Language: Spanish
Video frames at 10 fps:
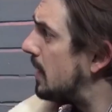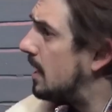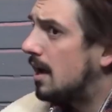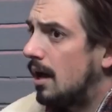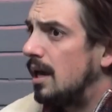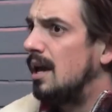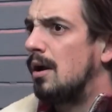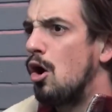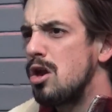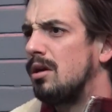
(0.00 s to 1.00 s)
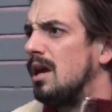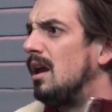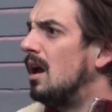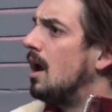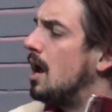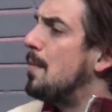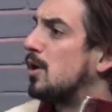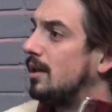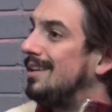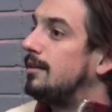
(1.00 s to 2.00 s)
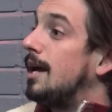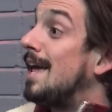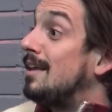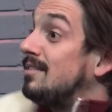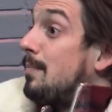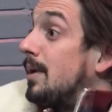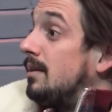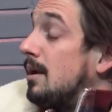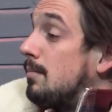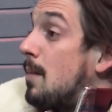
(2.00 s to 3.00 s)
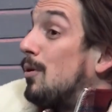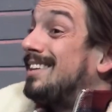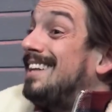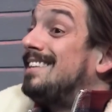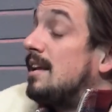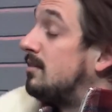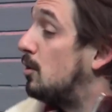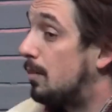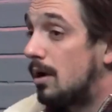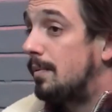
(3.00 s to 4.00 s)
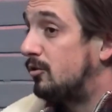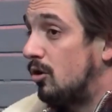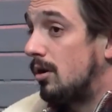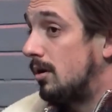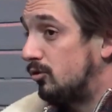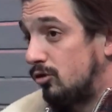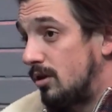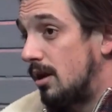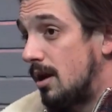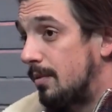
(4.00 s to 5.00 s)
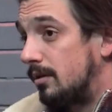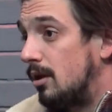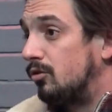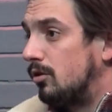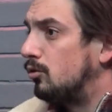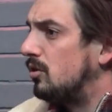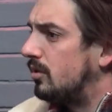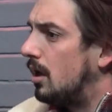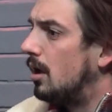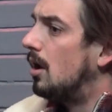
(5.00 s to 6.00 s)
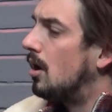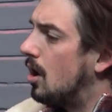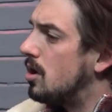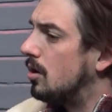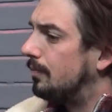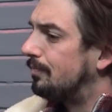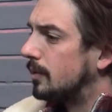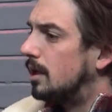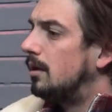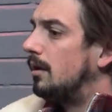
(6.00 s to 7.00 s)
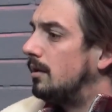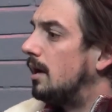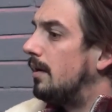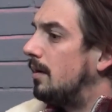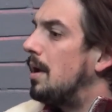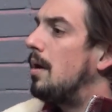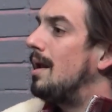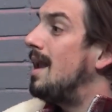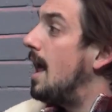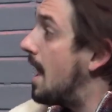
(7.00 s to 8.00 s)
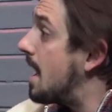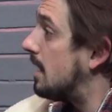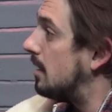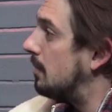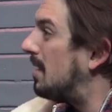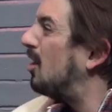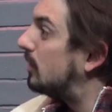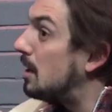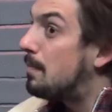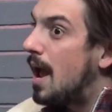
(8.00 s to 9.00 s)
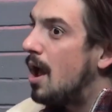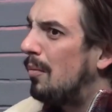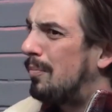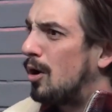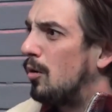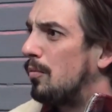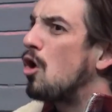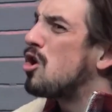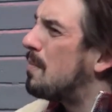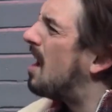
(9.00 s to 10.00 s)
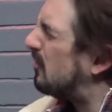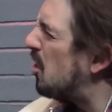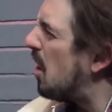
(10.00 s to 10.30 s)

de pinga y coño, y, porque te interesa aprender más, porque te interesa, no por la presión social ni nada por el estilo, sino tú dices, coño... Eh, leer me lo tripeo, pero coño, me da